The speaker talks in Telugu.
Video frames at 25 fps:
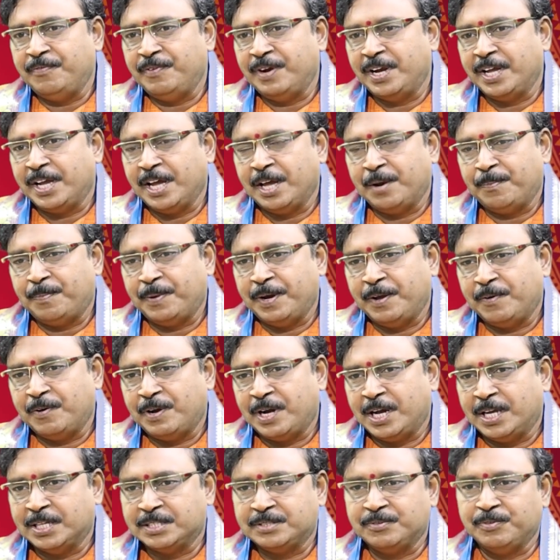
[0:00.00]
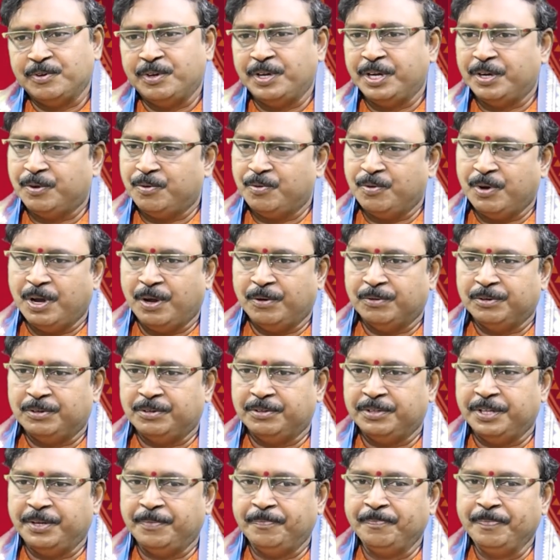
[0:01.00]
వీళ్ళకి ఏర్పడే అవకాశం ఎక్కువగా
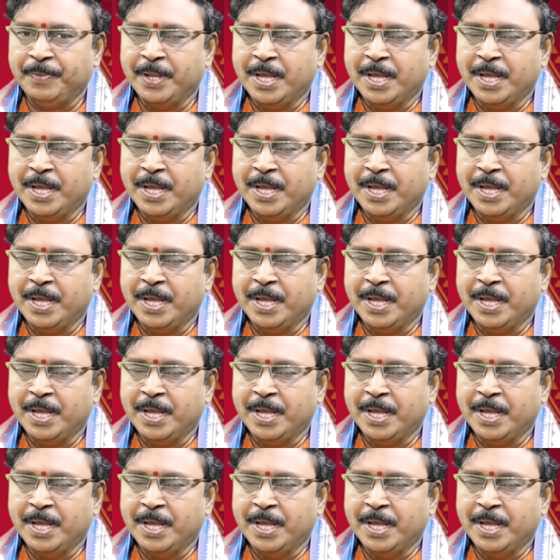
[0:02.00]
ఉంటుంది